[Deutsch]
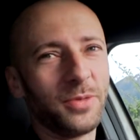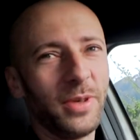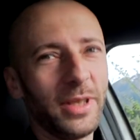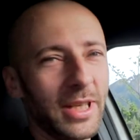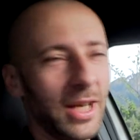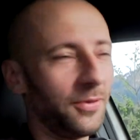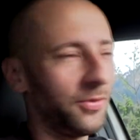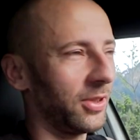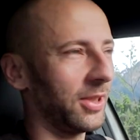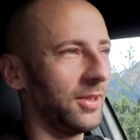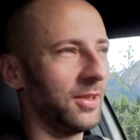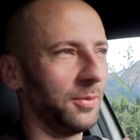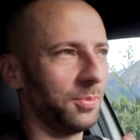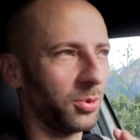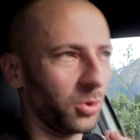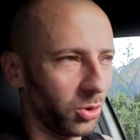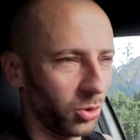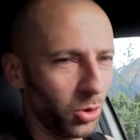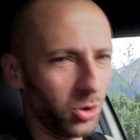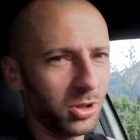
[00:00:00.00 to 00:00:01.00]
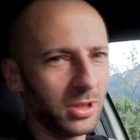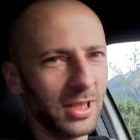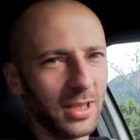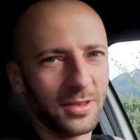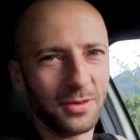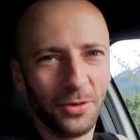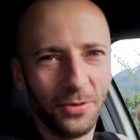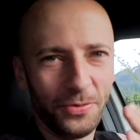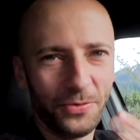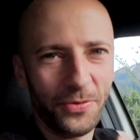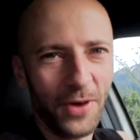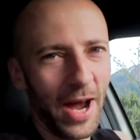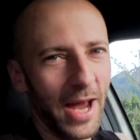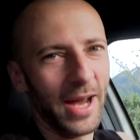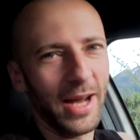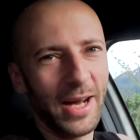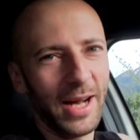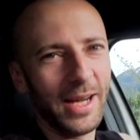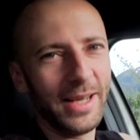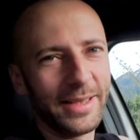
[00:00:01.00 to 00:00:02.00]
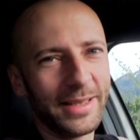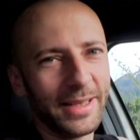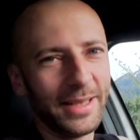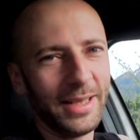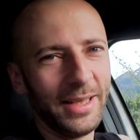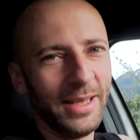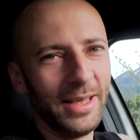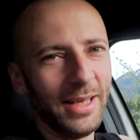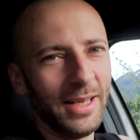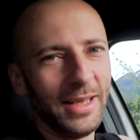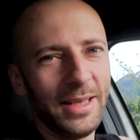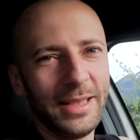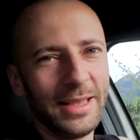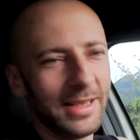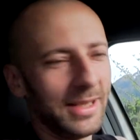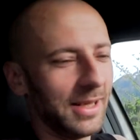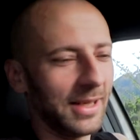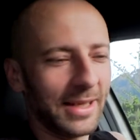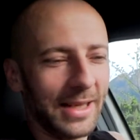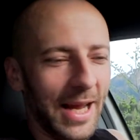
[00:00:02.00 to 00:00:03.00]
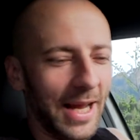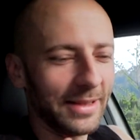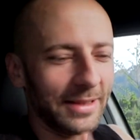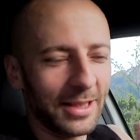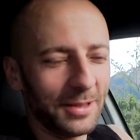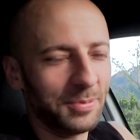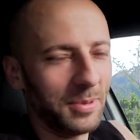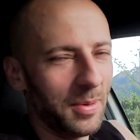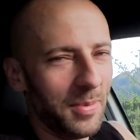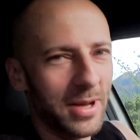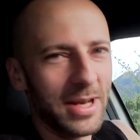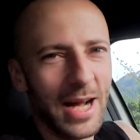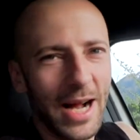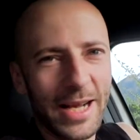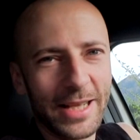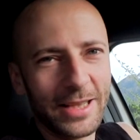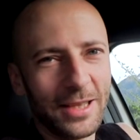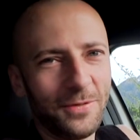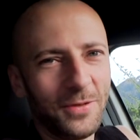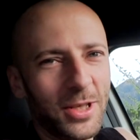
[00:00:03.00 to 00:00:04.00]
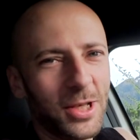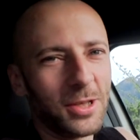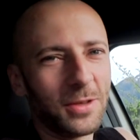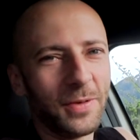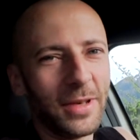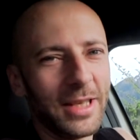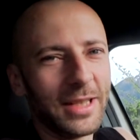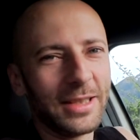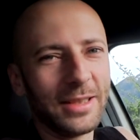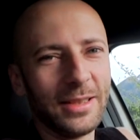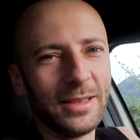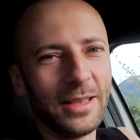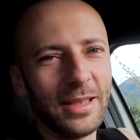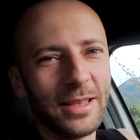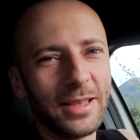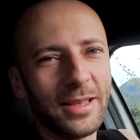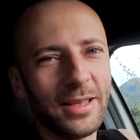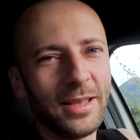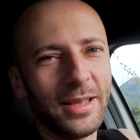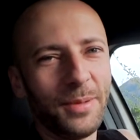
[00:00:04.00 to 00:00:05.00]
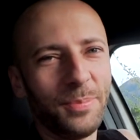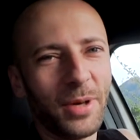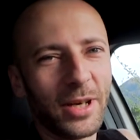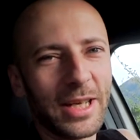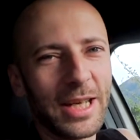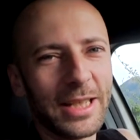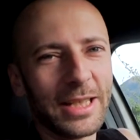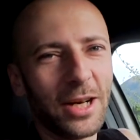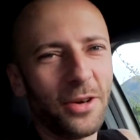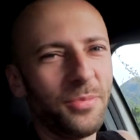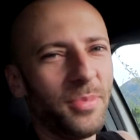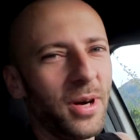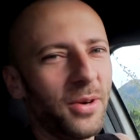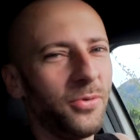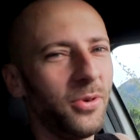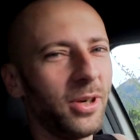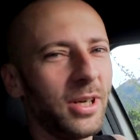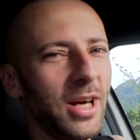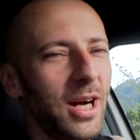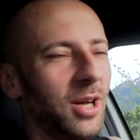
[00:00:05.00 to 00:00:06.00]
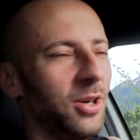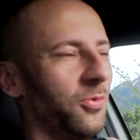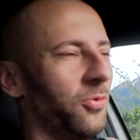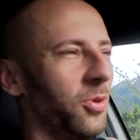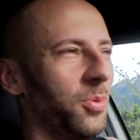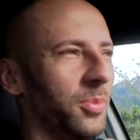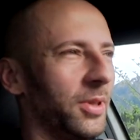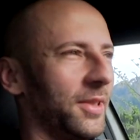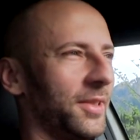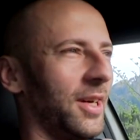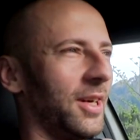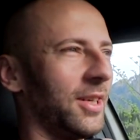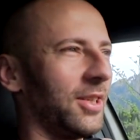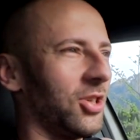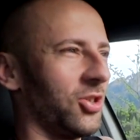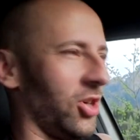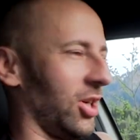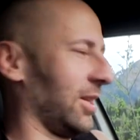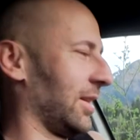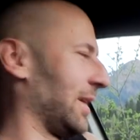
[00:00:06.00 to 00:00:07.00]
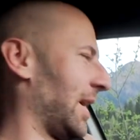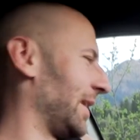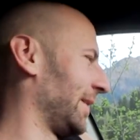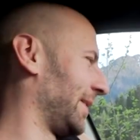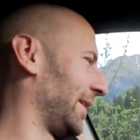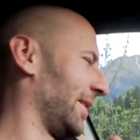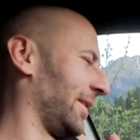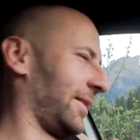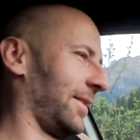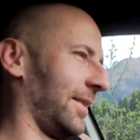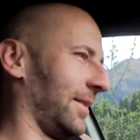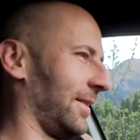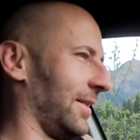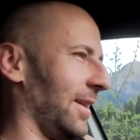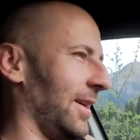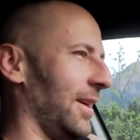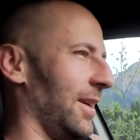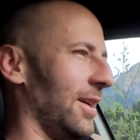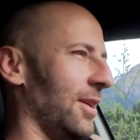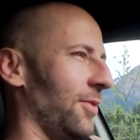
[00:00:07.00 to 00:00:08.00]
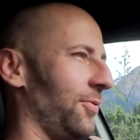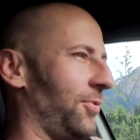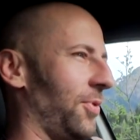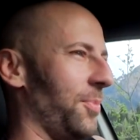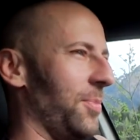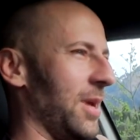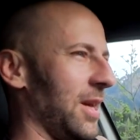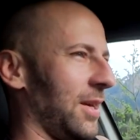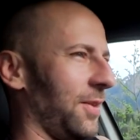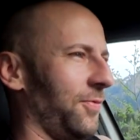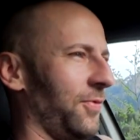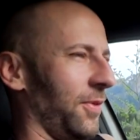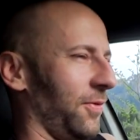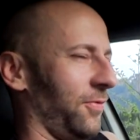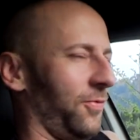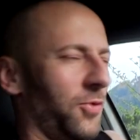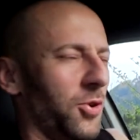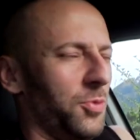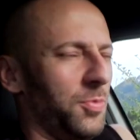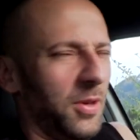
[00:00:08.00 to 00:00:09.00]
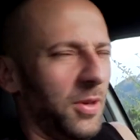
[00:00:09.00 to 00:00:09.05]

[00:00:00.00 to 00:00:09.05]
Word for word: ist, weil ich einfach diese Produkte so feier, Alter. Ihr kennt es bei meinen alten Videos, wenn ich ein äh, Paket aufmache von Carlo, wo er mir Sachen geschickt hat. Alter, ist es für mich, fühle